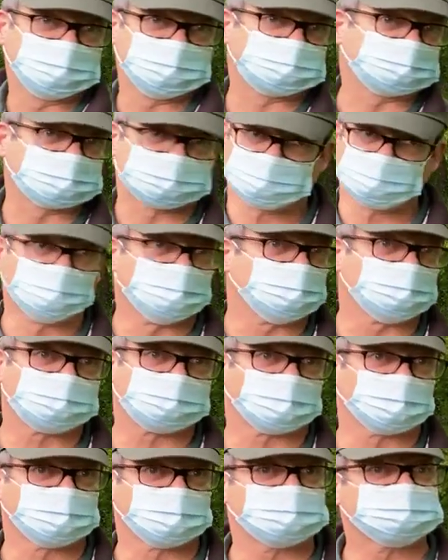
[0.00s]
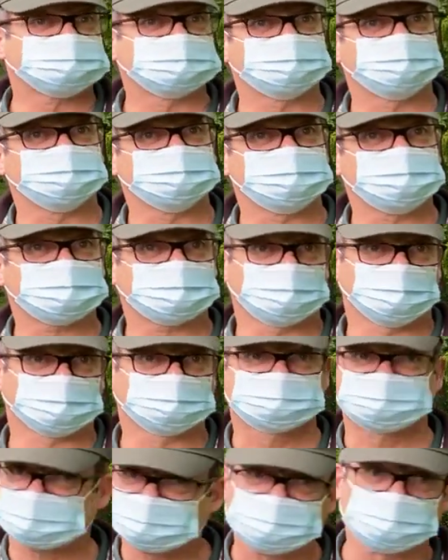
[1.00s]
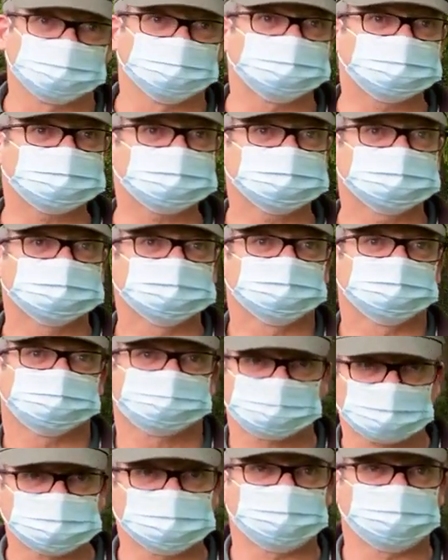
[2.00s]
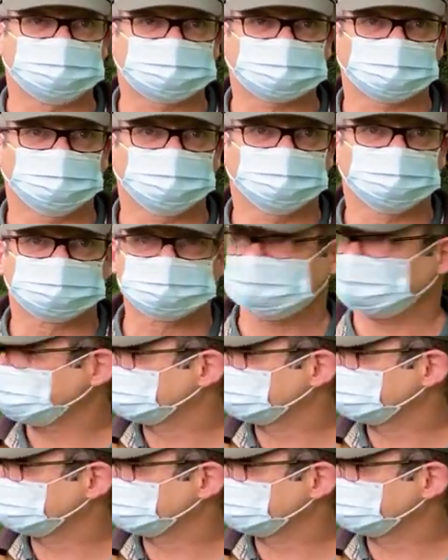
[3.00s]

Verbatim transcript: les oiseaux ont une tendance à venir donc s'assommer sur les vitres. C'est la